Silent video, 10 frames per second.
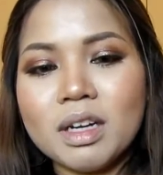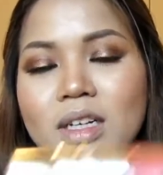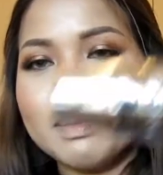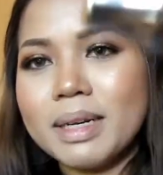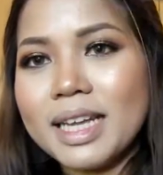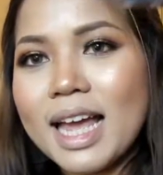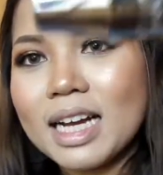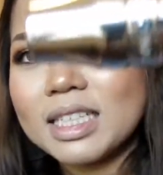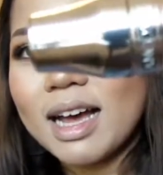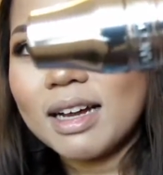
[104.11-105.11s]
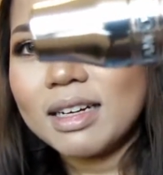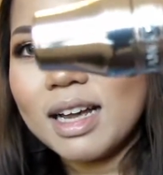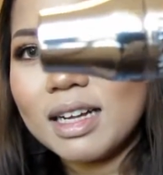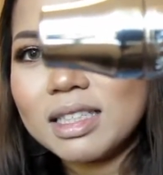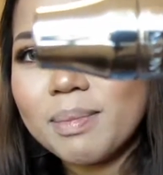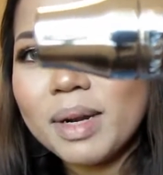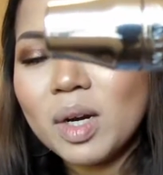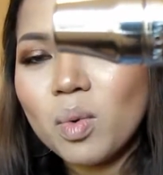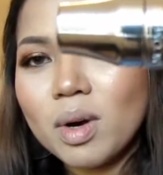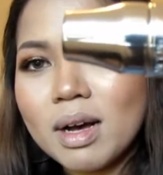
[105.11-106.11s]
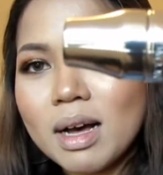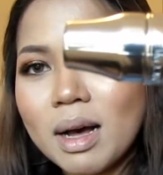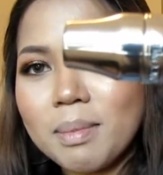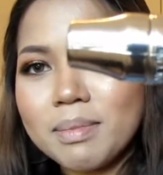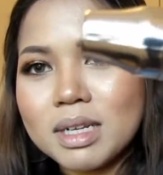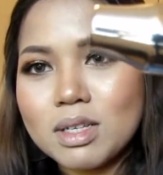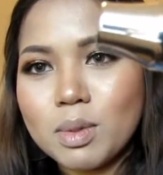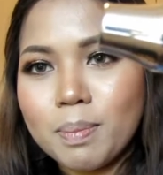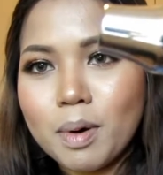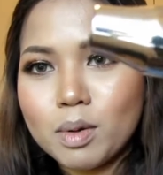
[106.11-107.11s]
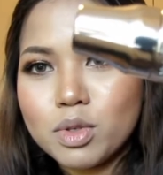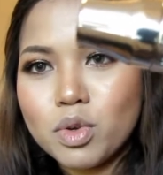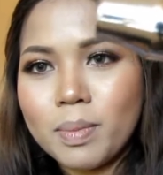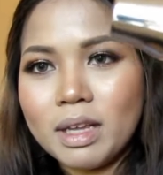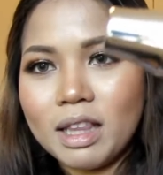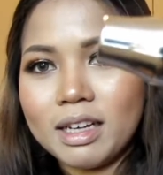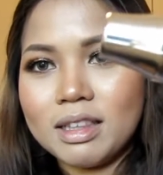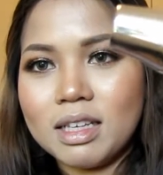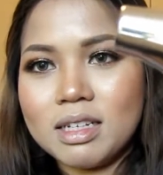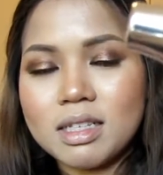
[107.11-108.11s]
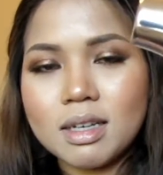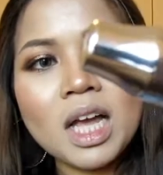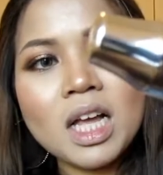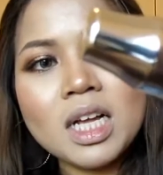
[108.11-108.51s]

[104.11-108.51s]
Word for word: คือมันแยกชั้นน่ะ จะไม่รู้ว่ามัน supposed to be like this คือ